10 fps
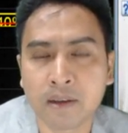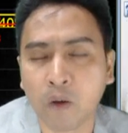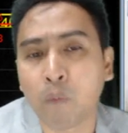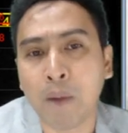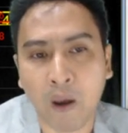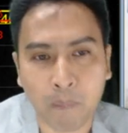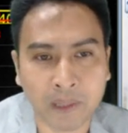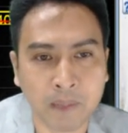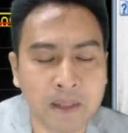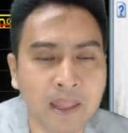ลงมาหรอกมั
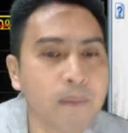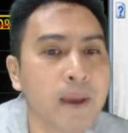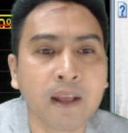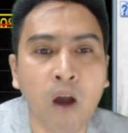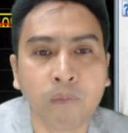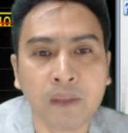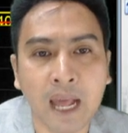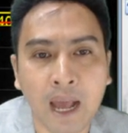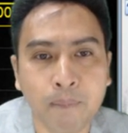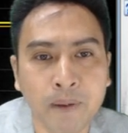นจะเป็นไซด์เวย์ในกรอบนี้แห
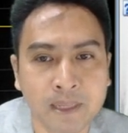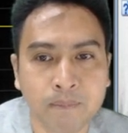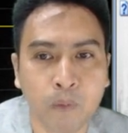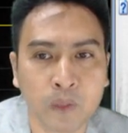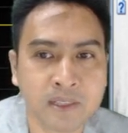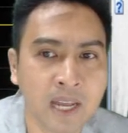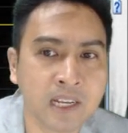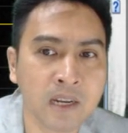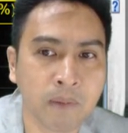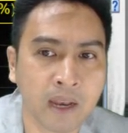ละครับเพื่อจะ projection
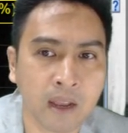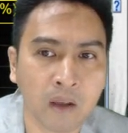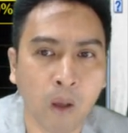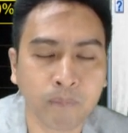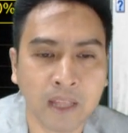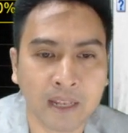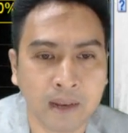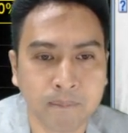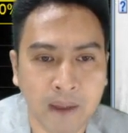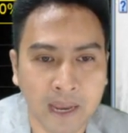ขึ้นไปในกรอบถั
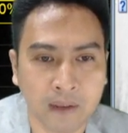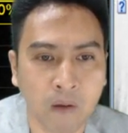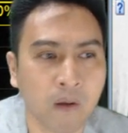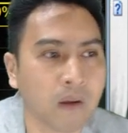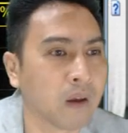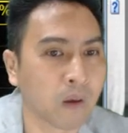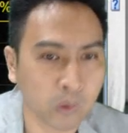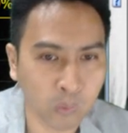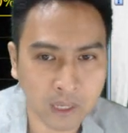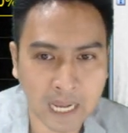ดๆไปก็รอ
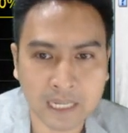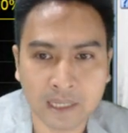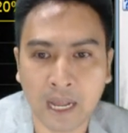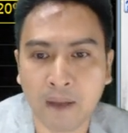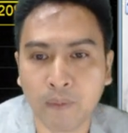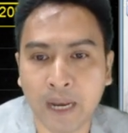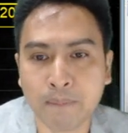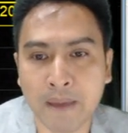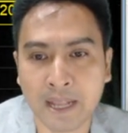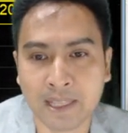ดูแล้วกันนะวันไหน
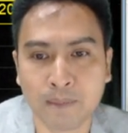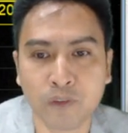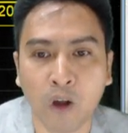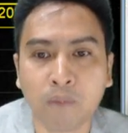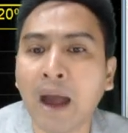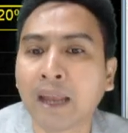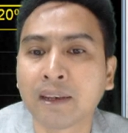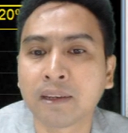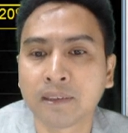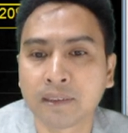เบรก72.50 บาท
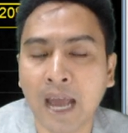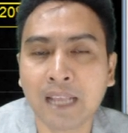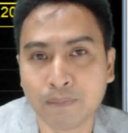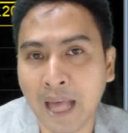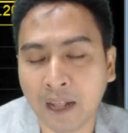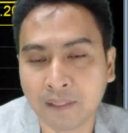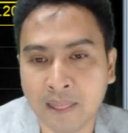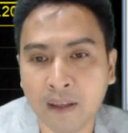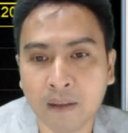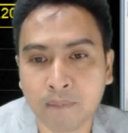ตี
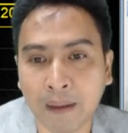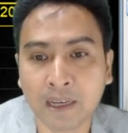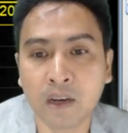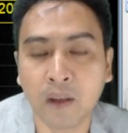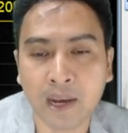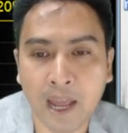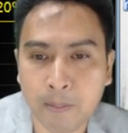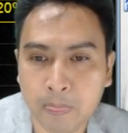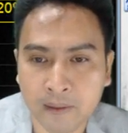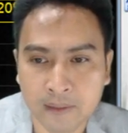ทักปัดขึ้นไหนก็ได้
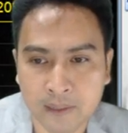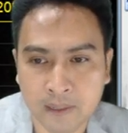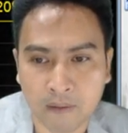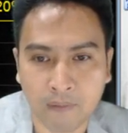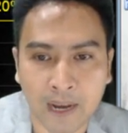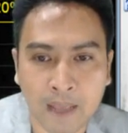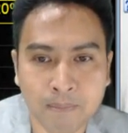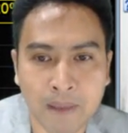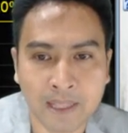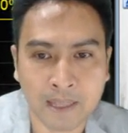วันไหน
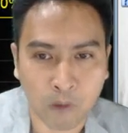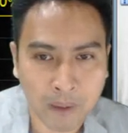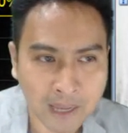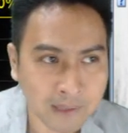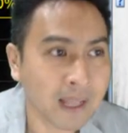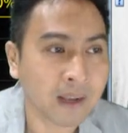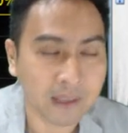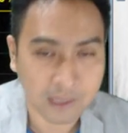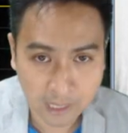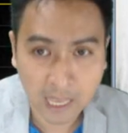เบรก72.50 บาท
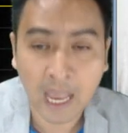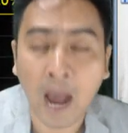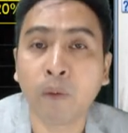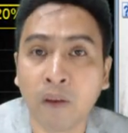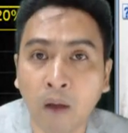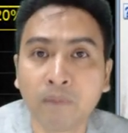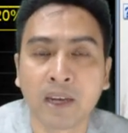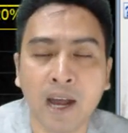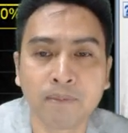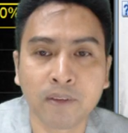EA เอาอีกรอบหนึ่ง
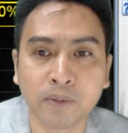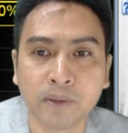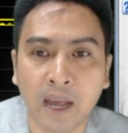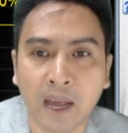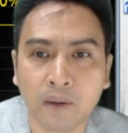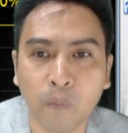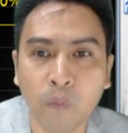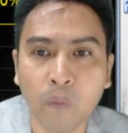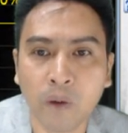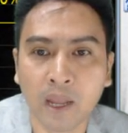นะครับน้องทุนนะ
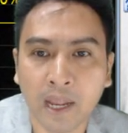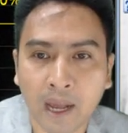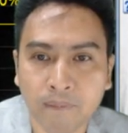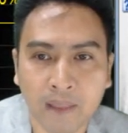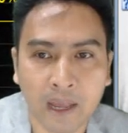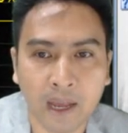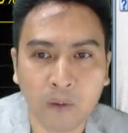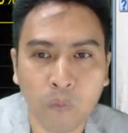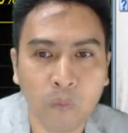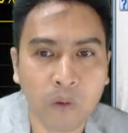นู่นเลยครับนะ
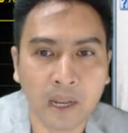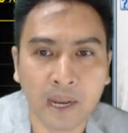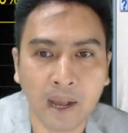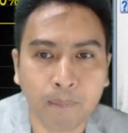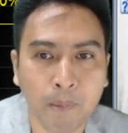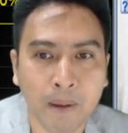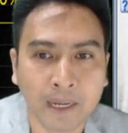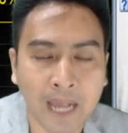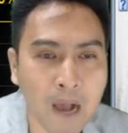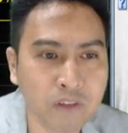นู่นเลยนะครับประมาณ
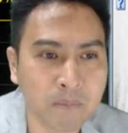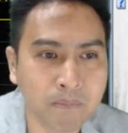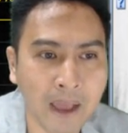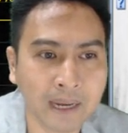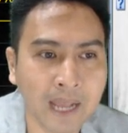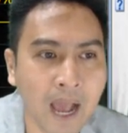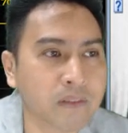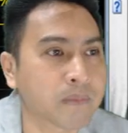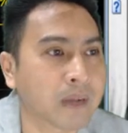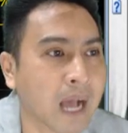
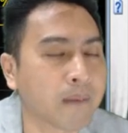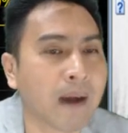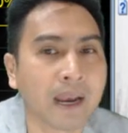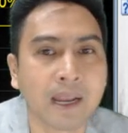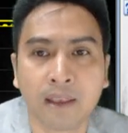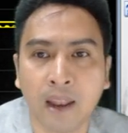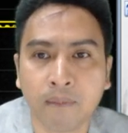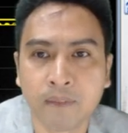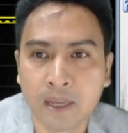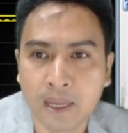98-99 บาทเลยสำหรั
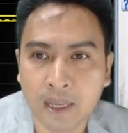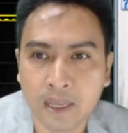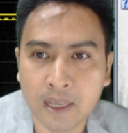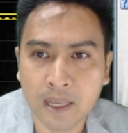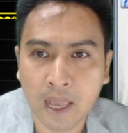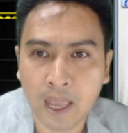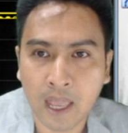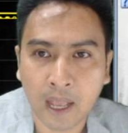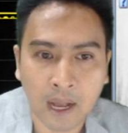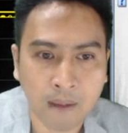บ EA
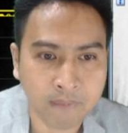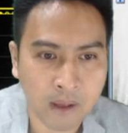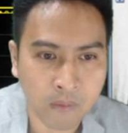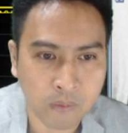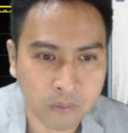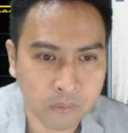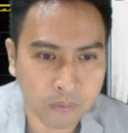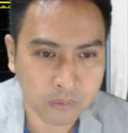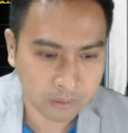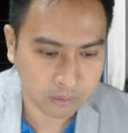ครับนักลงทุ
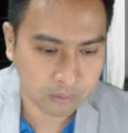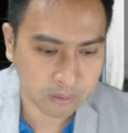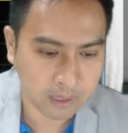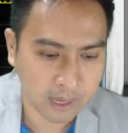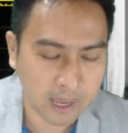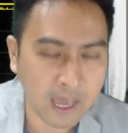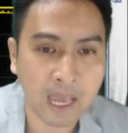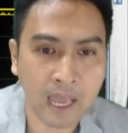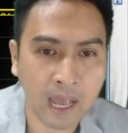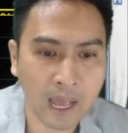นโอเค
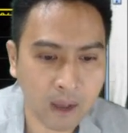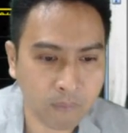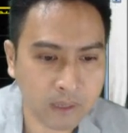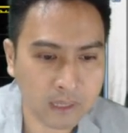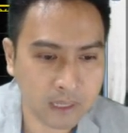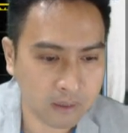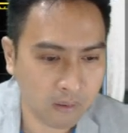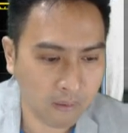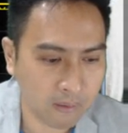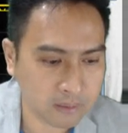วันนี้
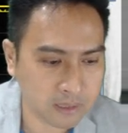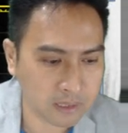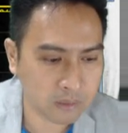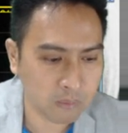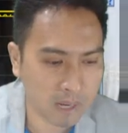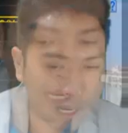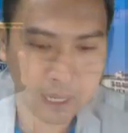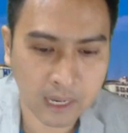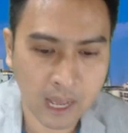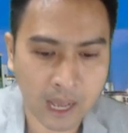ก็ถือว่า
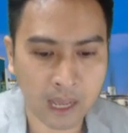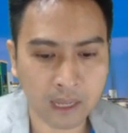ได้